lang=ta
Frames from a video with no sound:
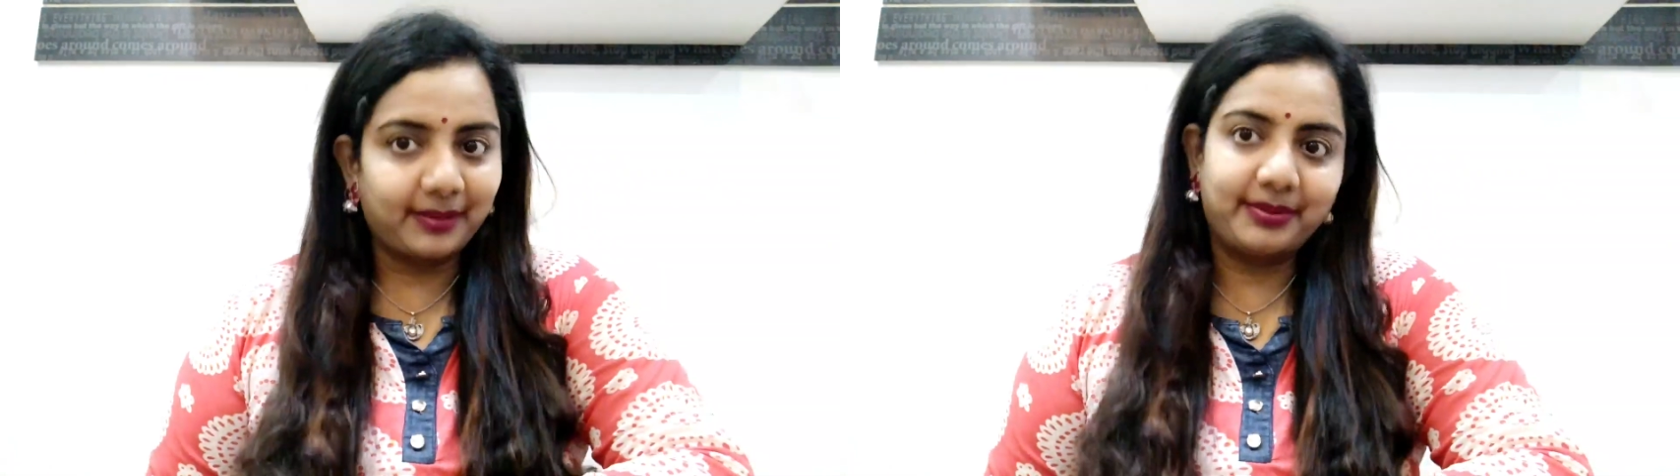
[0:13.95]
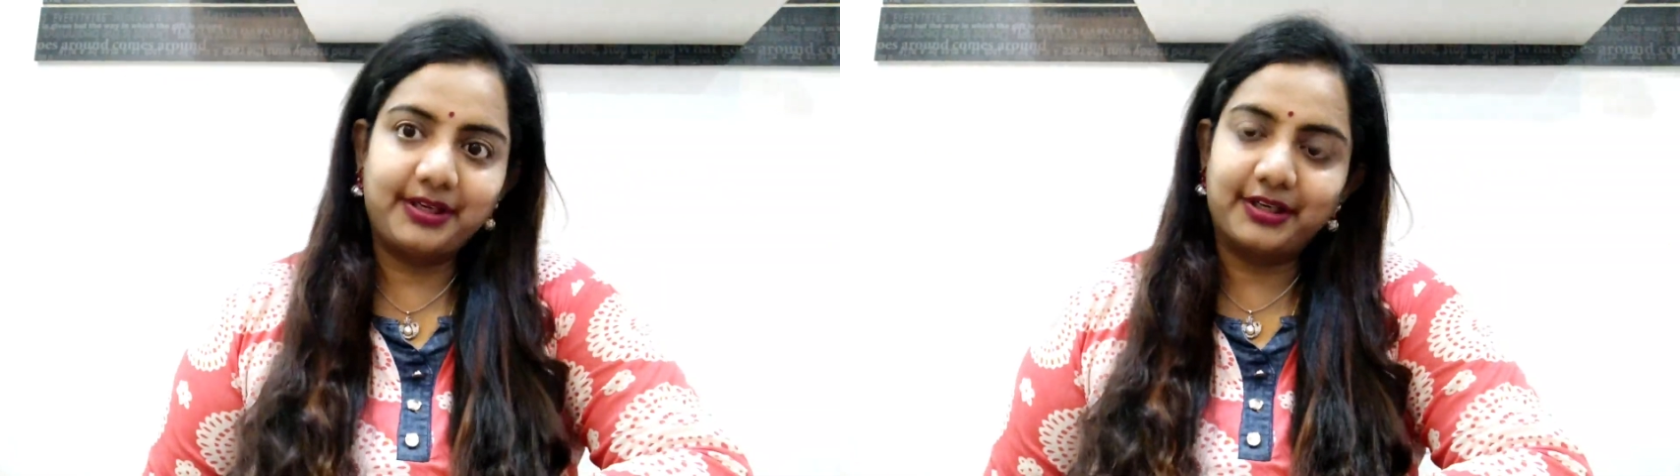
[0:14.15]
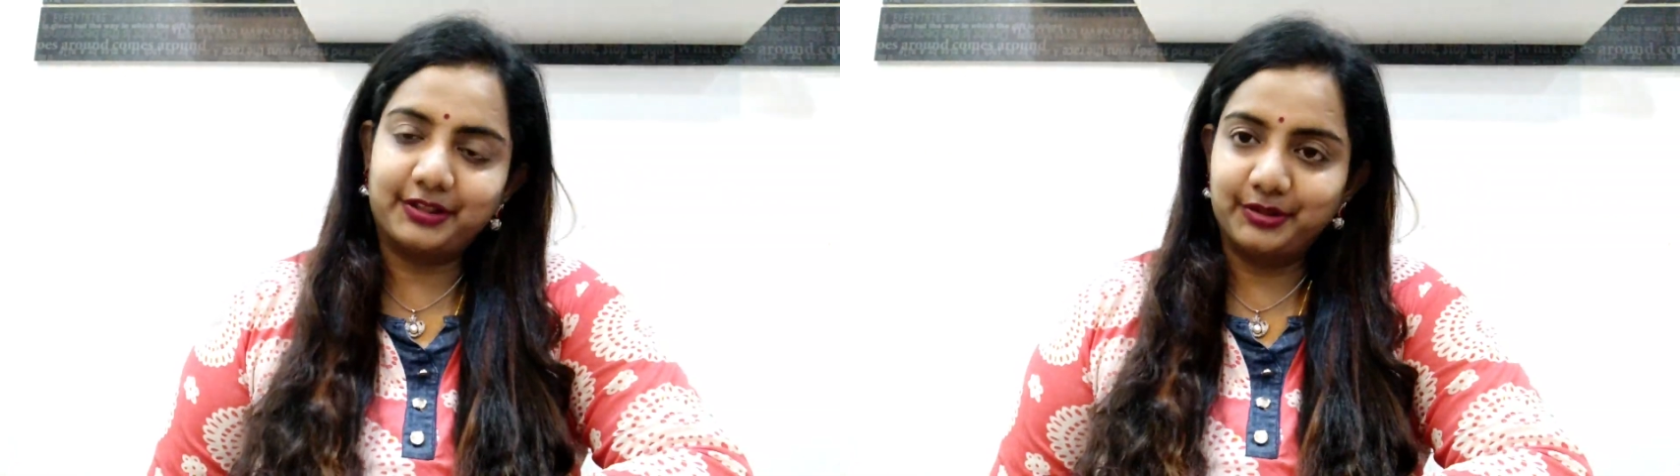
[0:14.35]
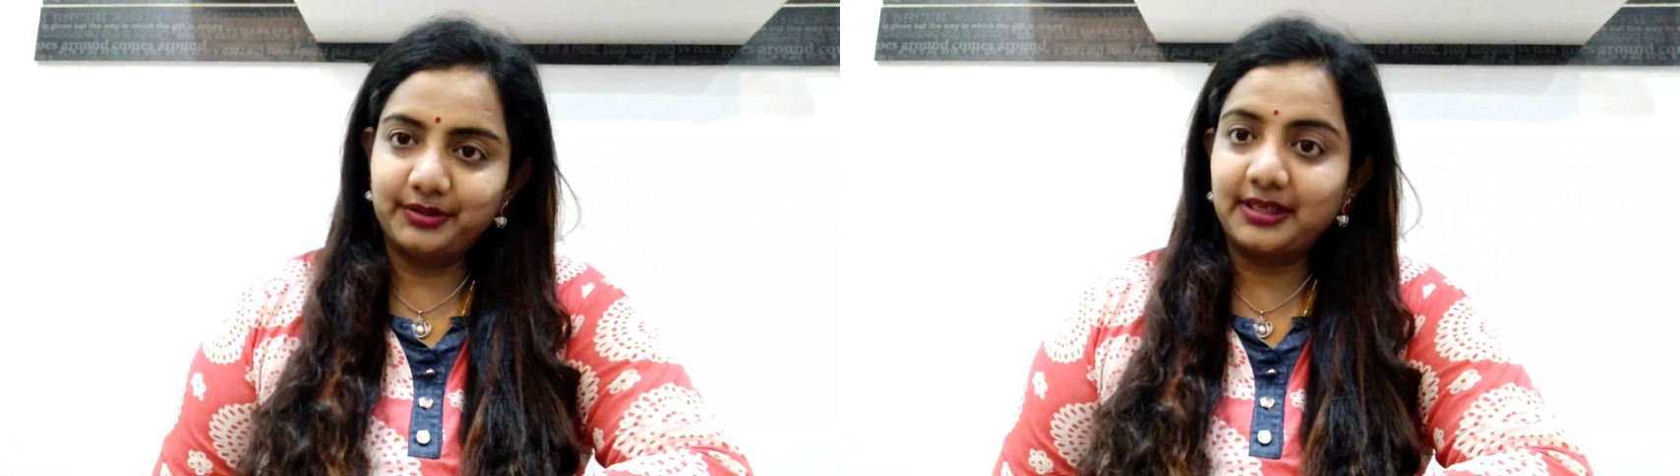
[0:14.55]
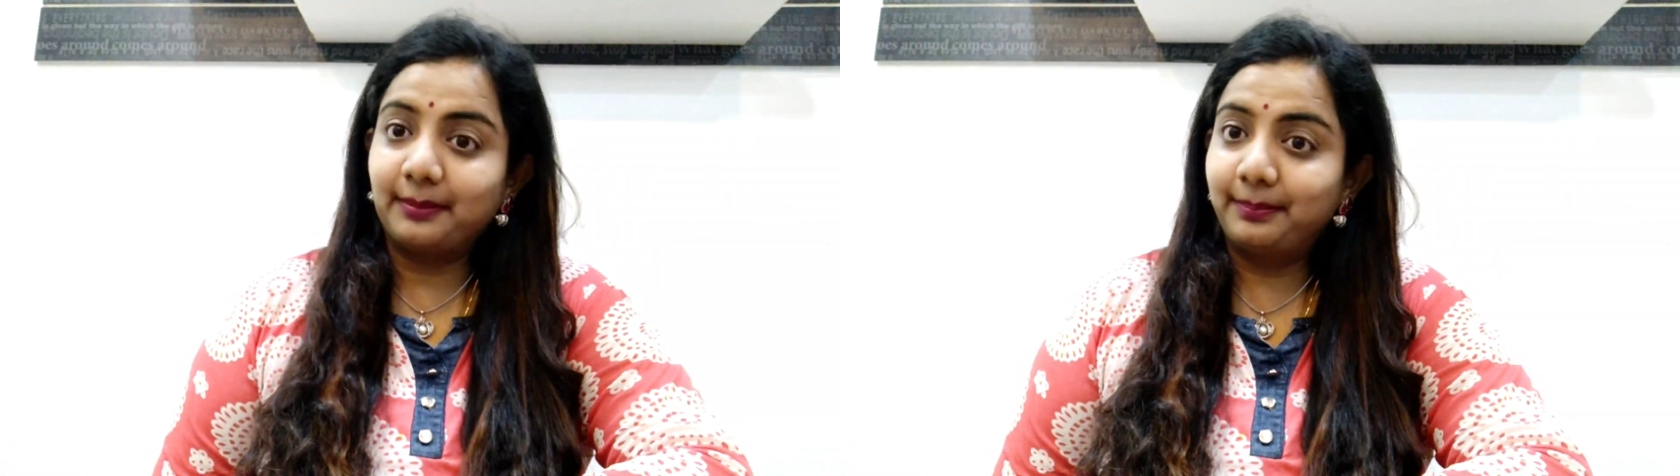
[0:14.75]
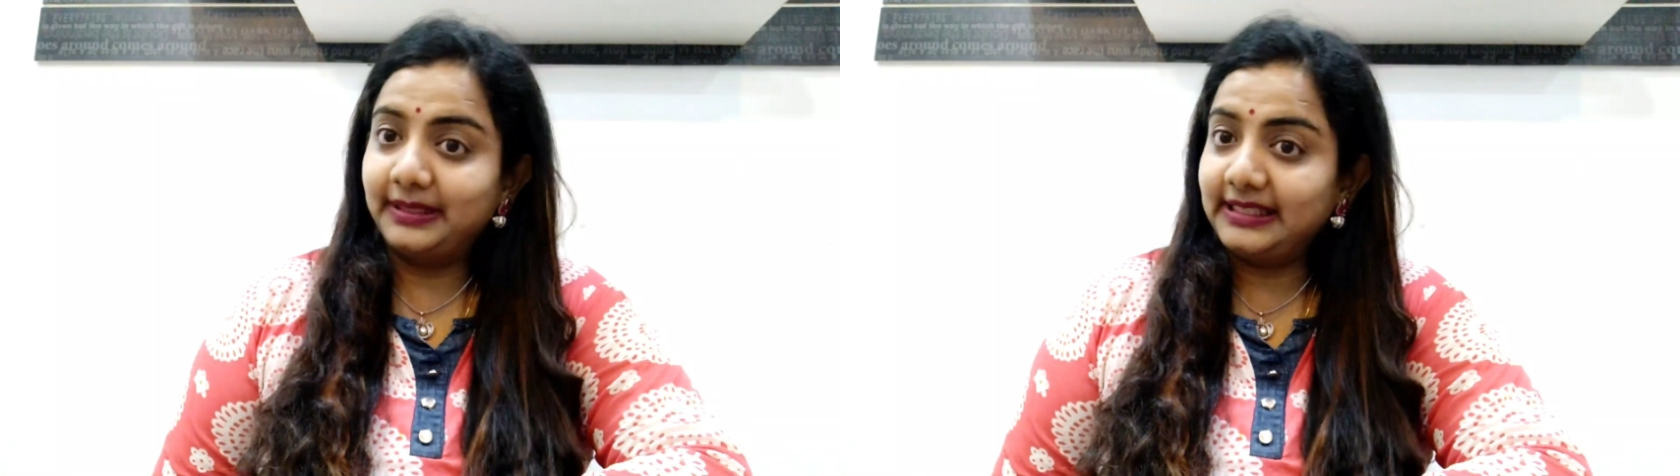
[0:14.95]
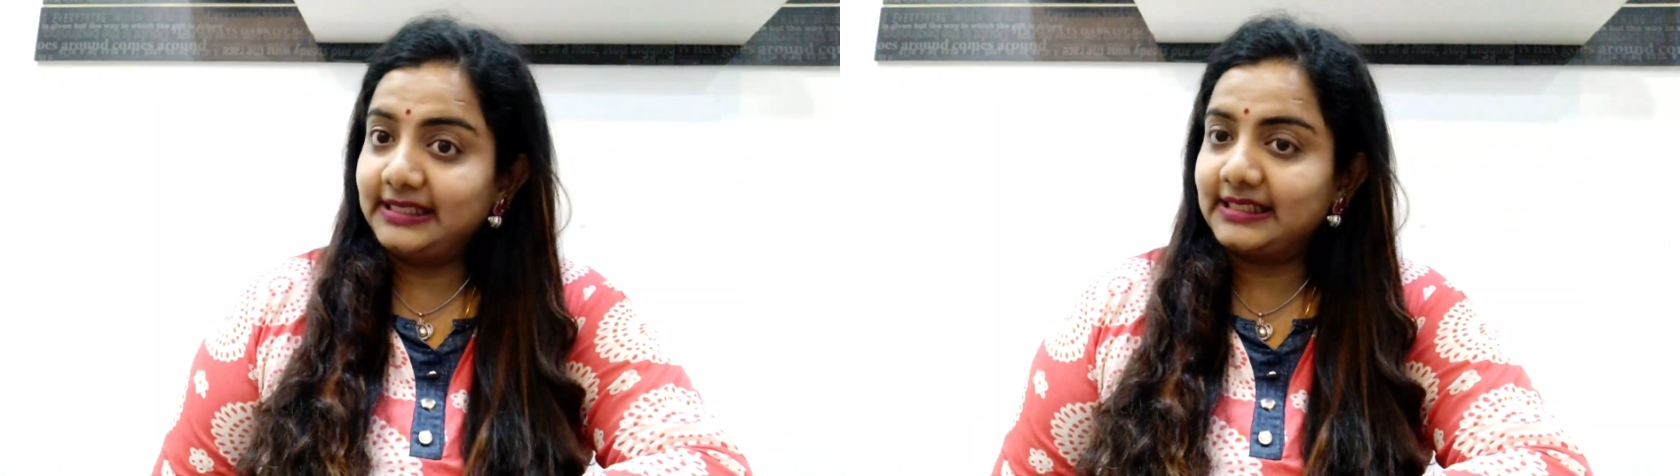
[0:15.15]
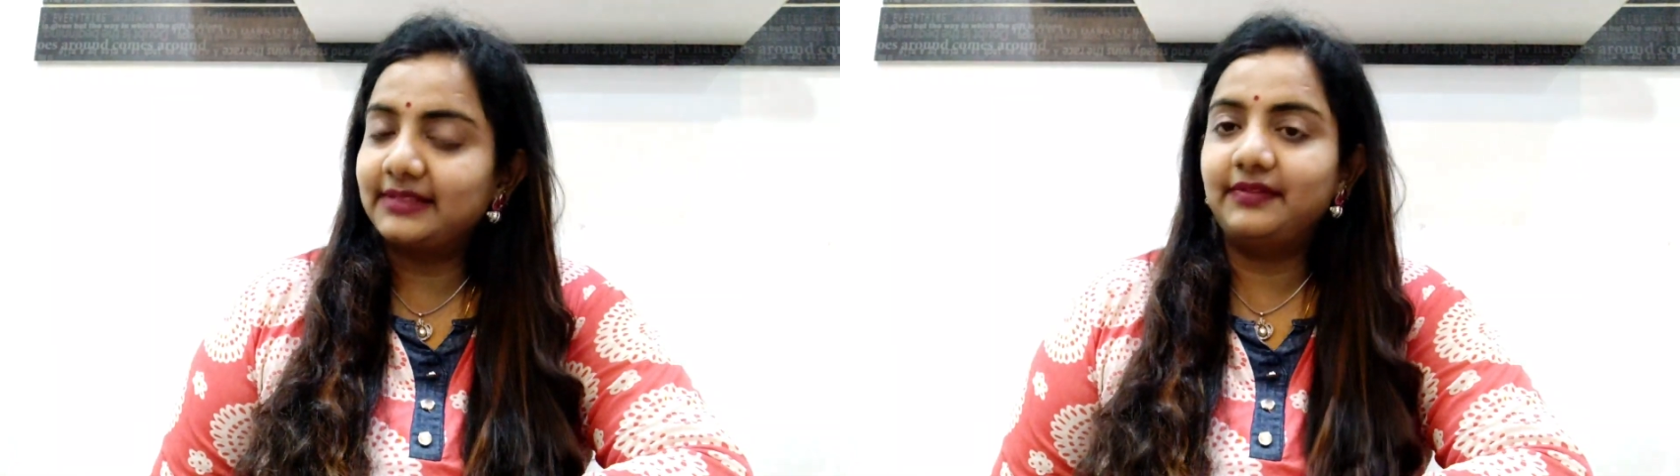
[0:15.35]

அப்படின்றதையும் கம்ப்ளீட்